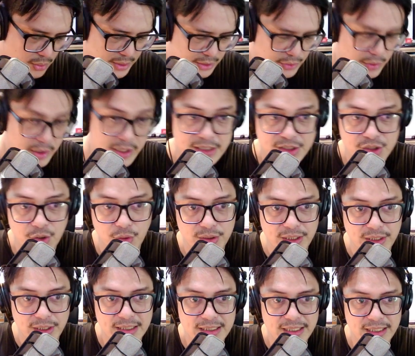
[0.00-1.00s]
itu ada
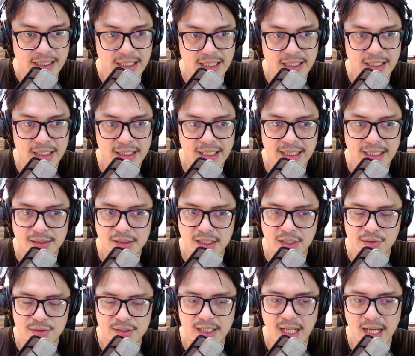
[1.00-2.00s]
shouting di kiri kanan kayaknya
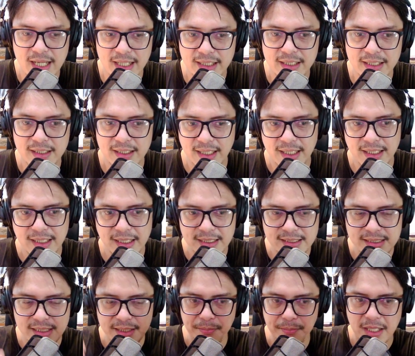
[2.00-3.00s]
seharusnya Irene kayaknya
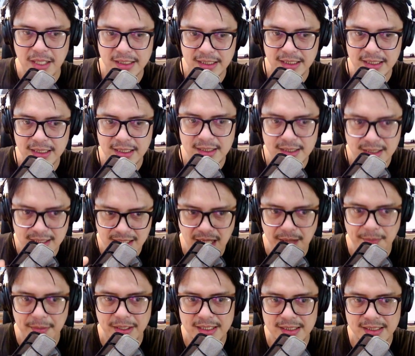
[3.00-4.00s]
ngisi part ini
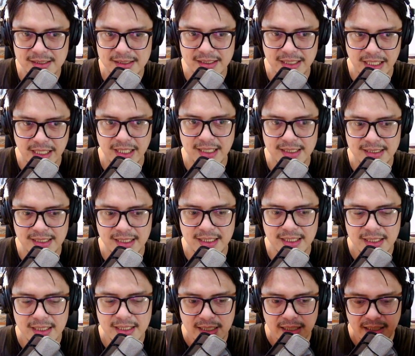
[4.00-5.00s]
rekamannya sendiri guys ya
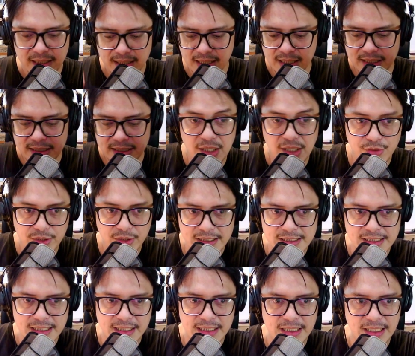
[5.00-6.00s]
ini ada shouting
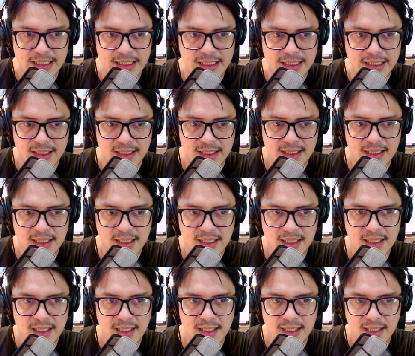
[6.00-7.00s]
di sini nih guys nih
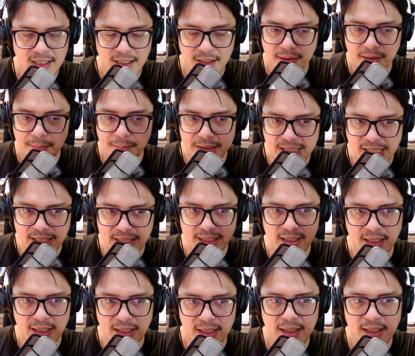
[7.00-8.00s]

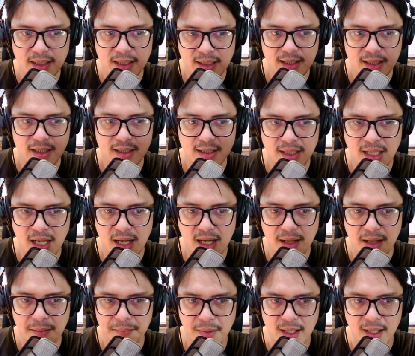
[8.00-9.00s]
Siren
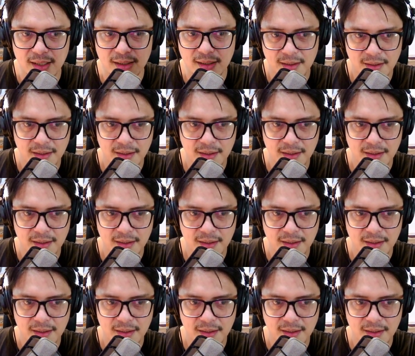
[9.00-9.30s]
apa?